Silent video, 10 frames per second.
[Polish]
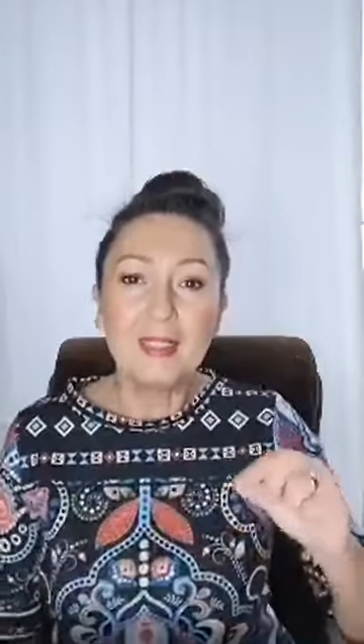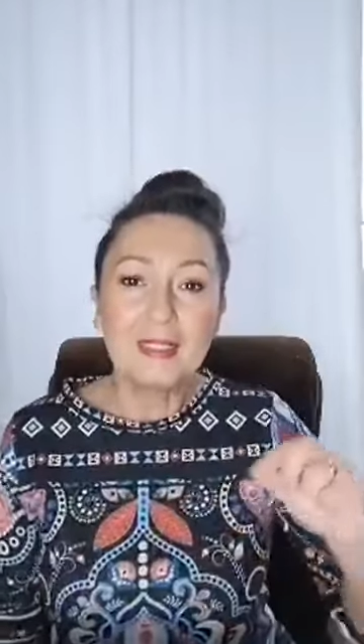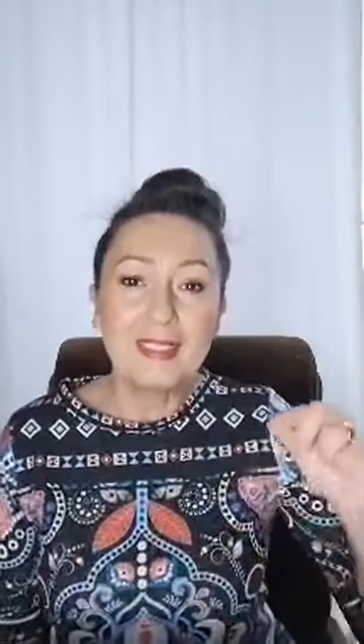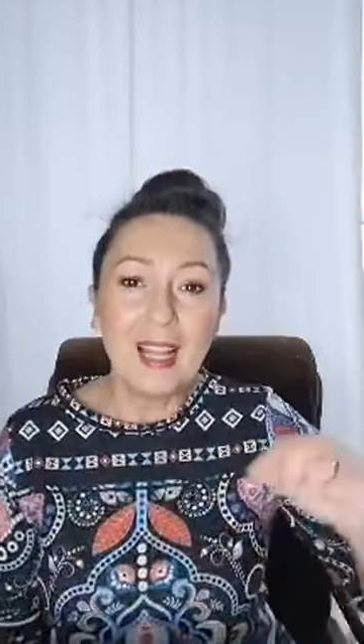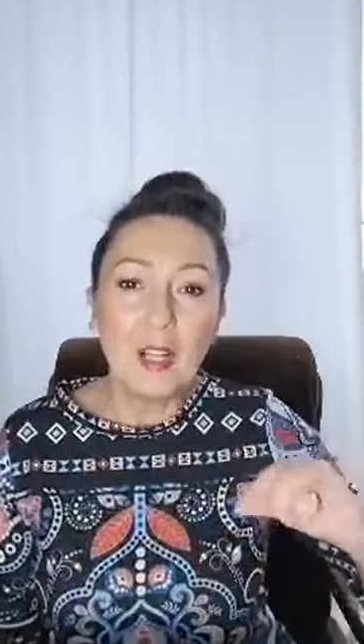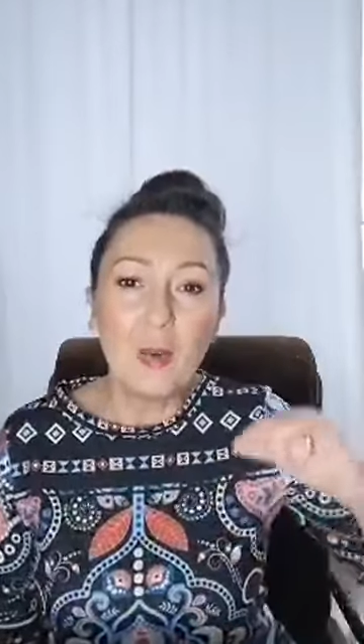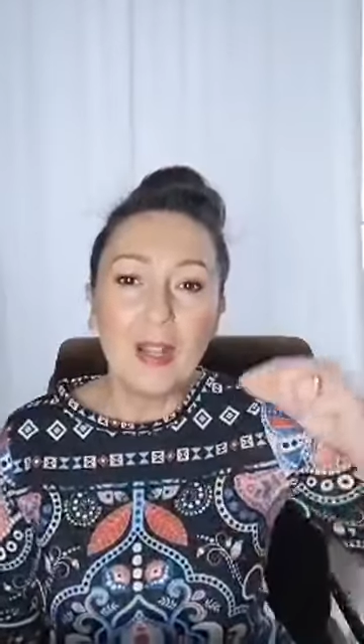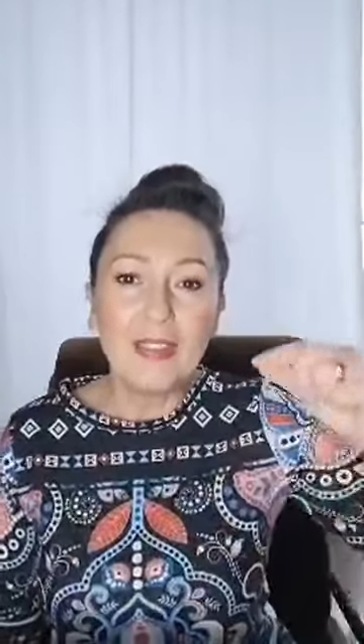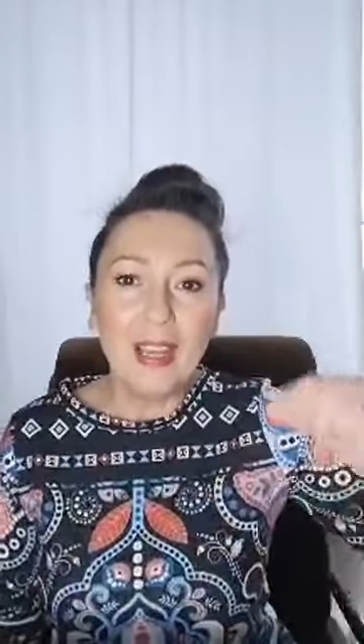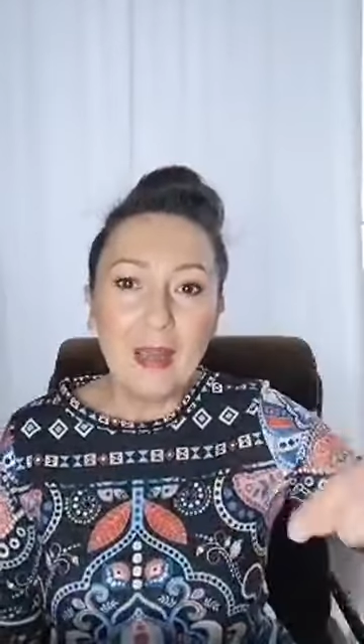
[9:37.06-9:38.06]

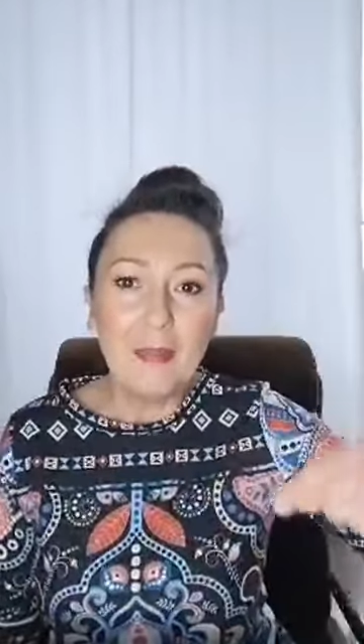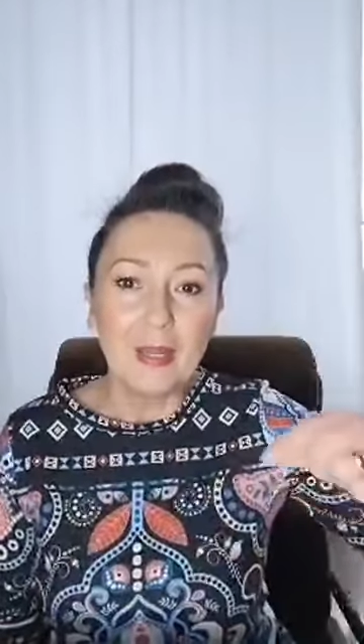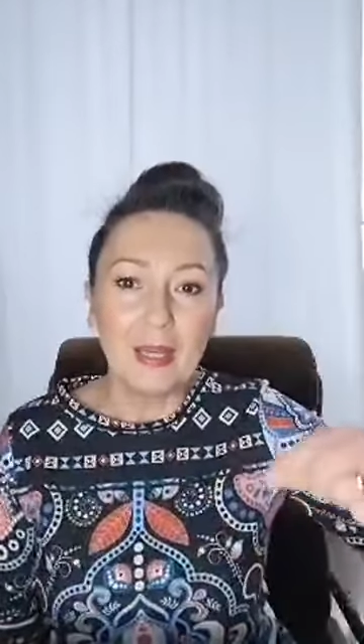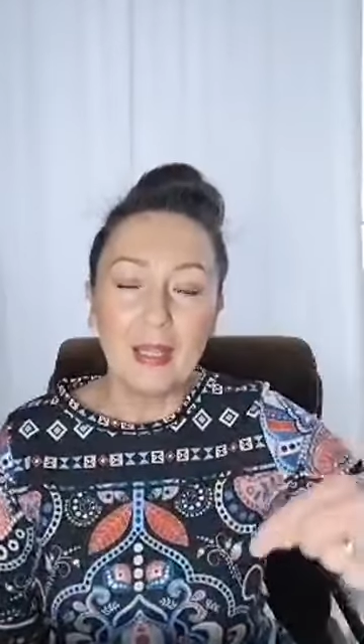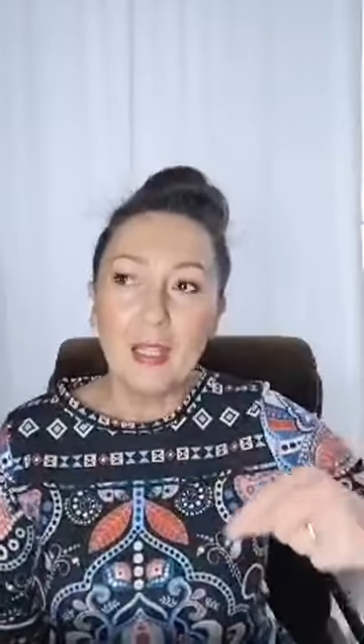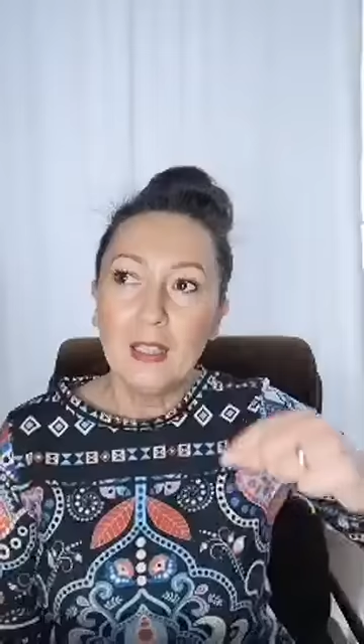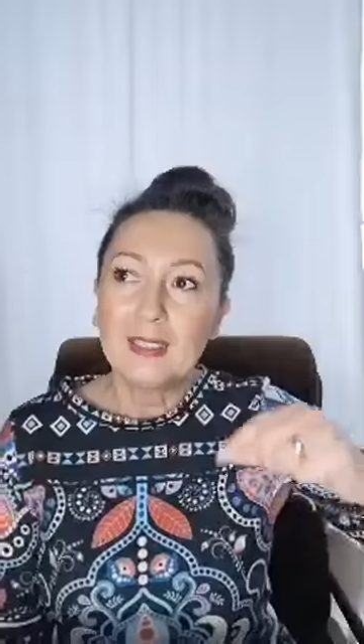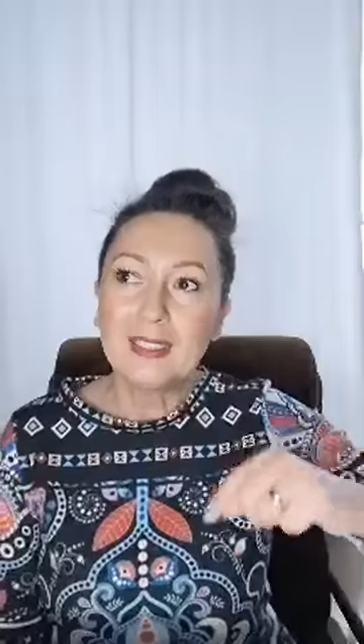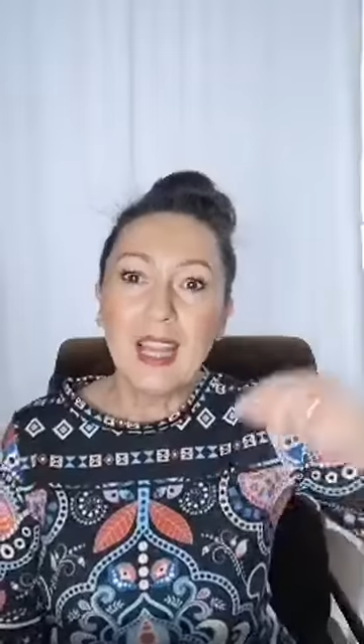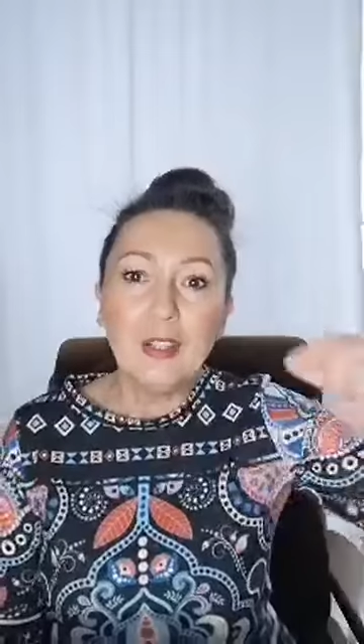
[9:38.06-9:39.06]
zakładamy,
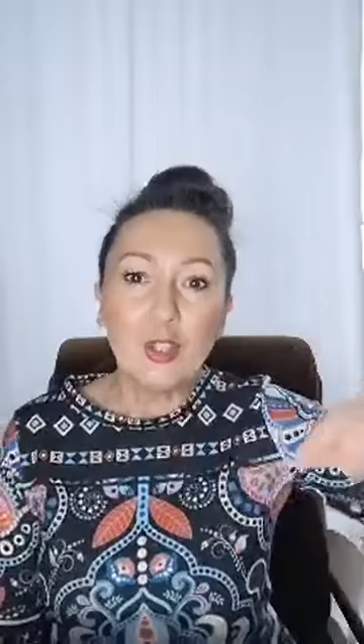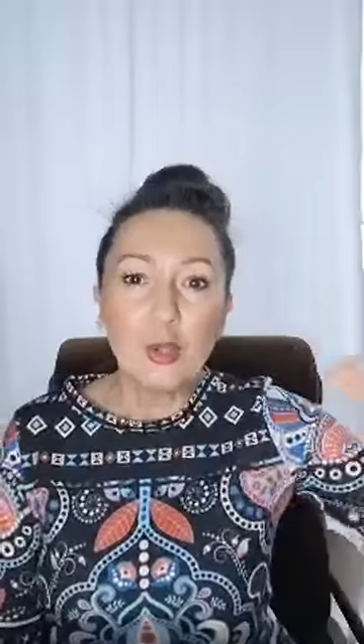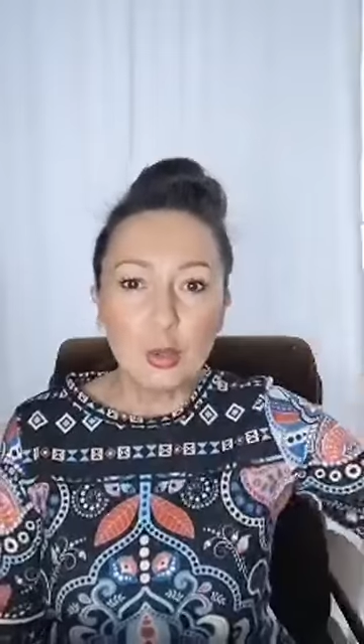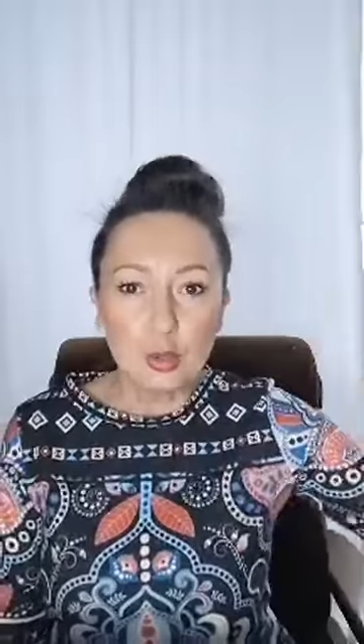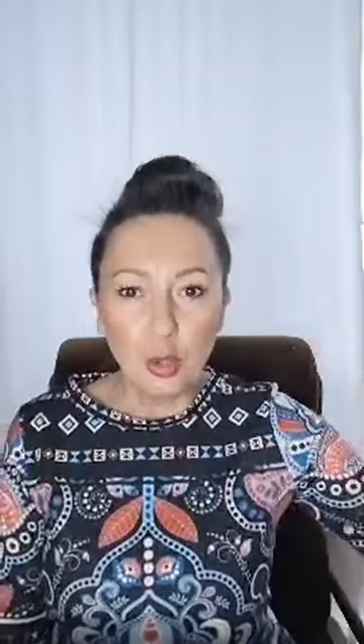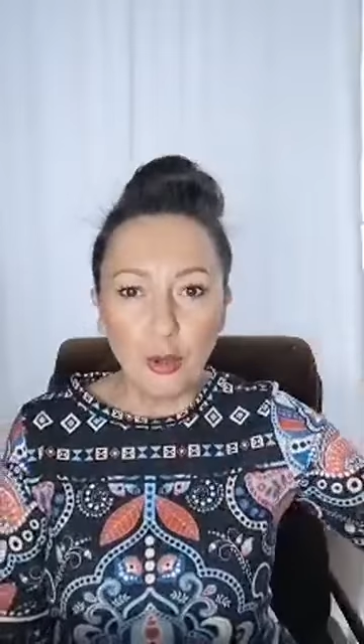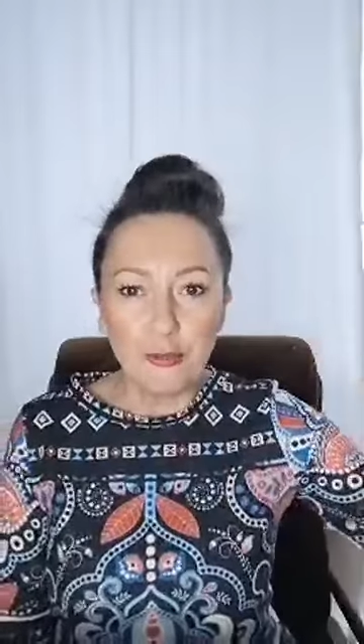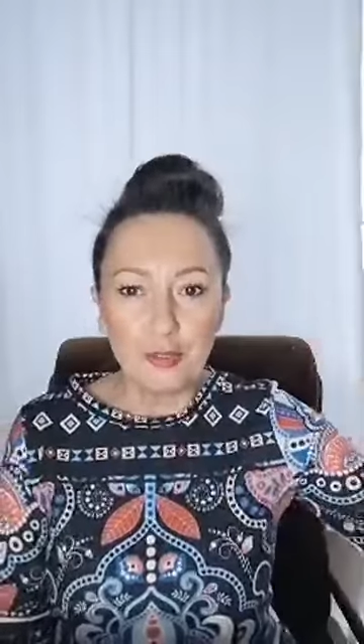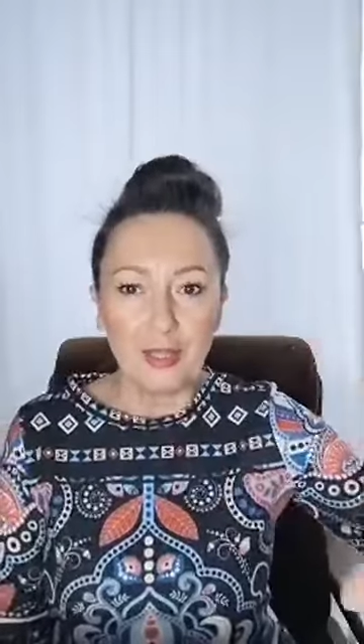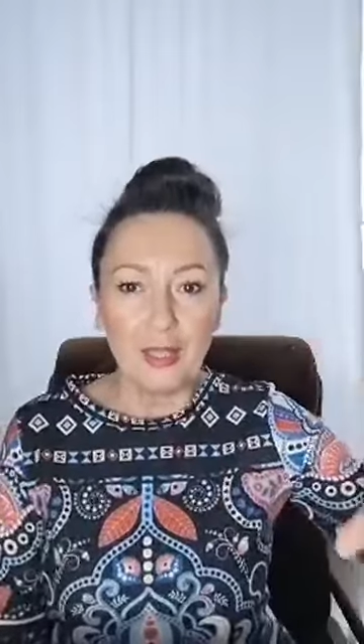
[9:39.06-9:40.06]
stan
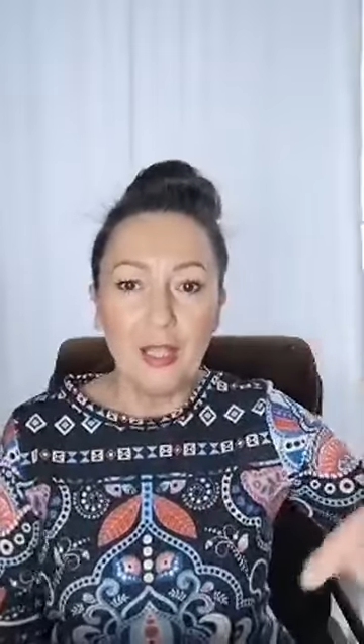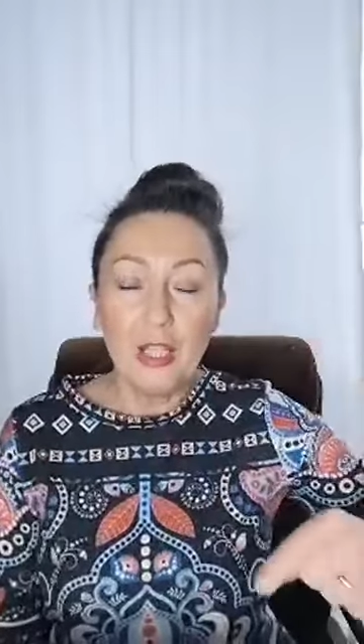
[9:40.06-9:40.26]
gotowy